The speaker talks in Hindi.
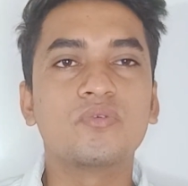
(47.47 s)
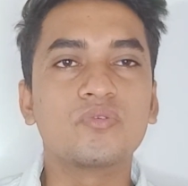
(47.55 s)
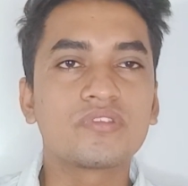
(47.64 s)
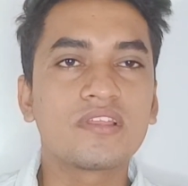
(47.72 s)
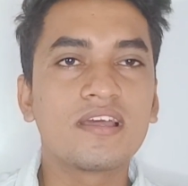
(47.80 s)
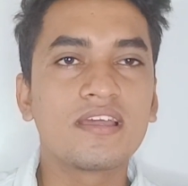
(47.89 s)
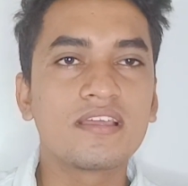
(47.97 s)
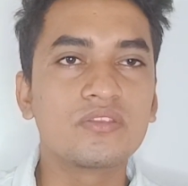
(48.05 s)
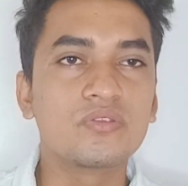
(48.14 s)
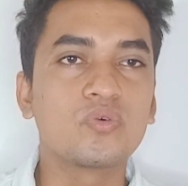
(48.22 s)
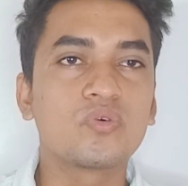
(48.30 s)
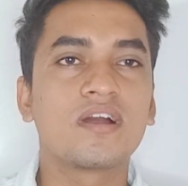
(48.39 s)
होता
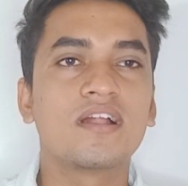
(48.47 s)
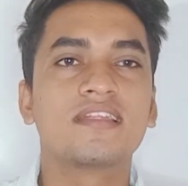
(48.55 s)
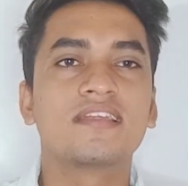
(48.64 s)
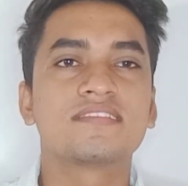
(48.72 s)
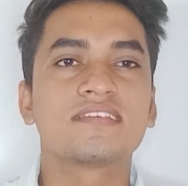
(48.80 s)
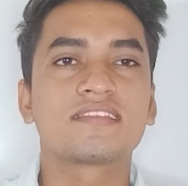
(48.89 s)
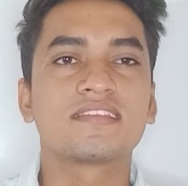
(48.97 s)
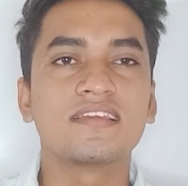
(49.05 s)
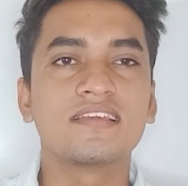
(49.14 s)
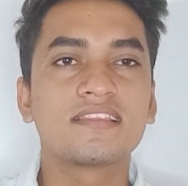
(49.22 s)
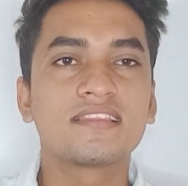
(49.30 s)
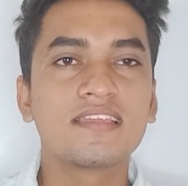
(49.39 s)
है दो कार्ड ले सकते
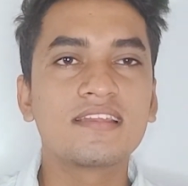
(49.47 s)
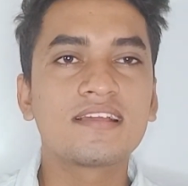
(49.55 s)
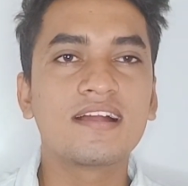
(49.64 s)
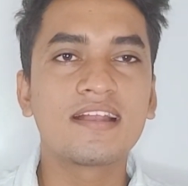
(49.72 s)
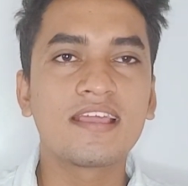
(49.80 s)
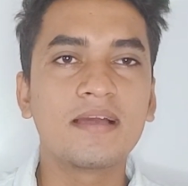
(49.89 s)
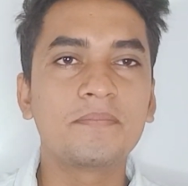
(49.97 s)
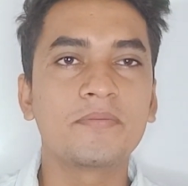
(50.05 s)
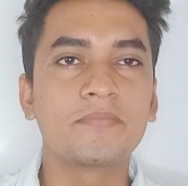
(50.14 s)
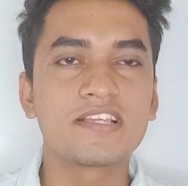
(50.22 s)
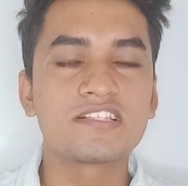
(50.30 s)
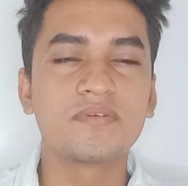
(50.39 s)
हैं तीन कार्ड यहाँ पर
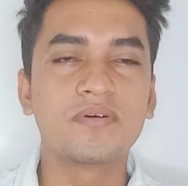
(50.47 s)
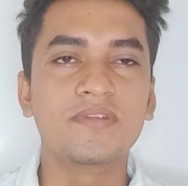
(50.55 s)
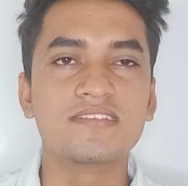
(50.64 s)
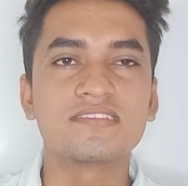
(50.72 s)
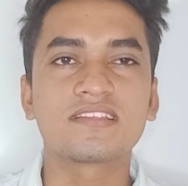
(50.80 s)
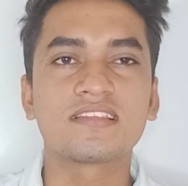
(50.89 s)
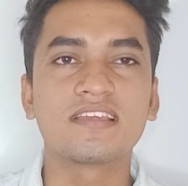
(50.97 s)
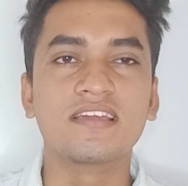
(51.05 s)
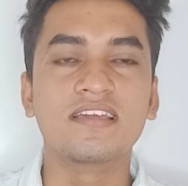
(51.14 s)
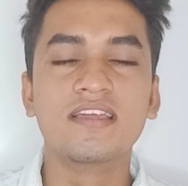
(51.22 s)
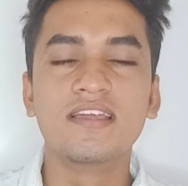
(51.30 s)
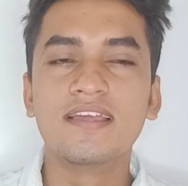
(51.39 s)
मैक्सिमम ले सकते हैं